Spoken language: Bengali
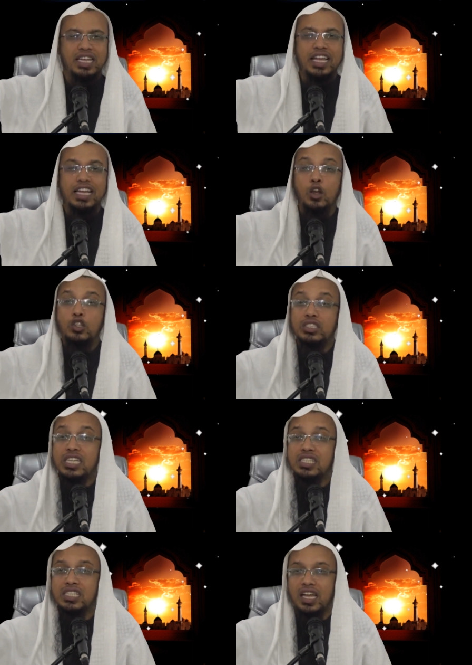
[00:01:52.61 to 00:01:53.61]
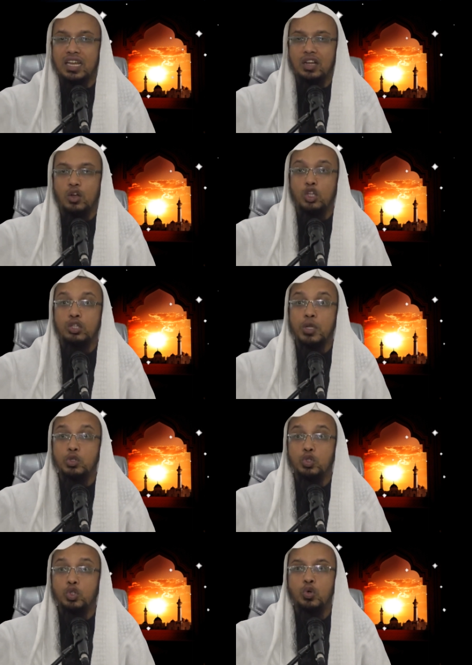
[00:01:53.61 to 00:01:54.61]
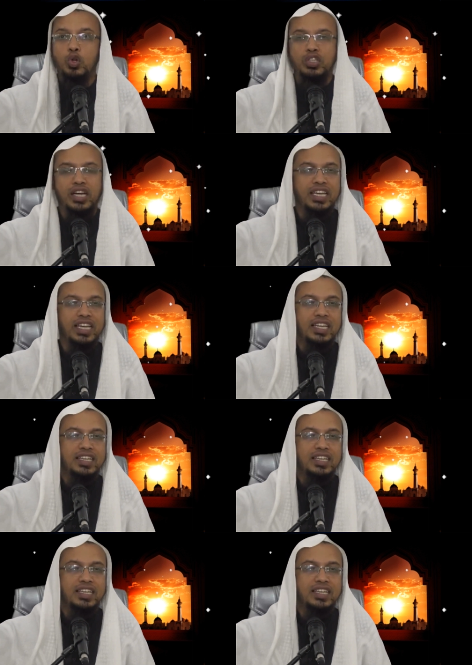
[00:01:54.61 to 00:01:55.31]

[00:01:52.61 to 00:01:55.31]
এই লজ্জাস্থান অথবা যৌনতাকে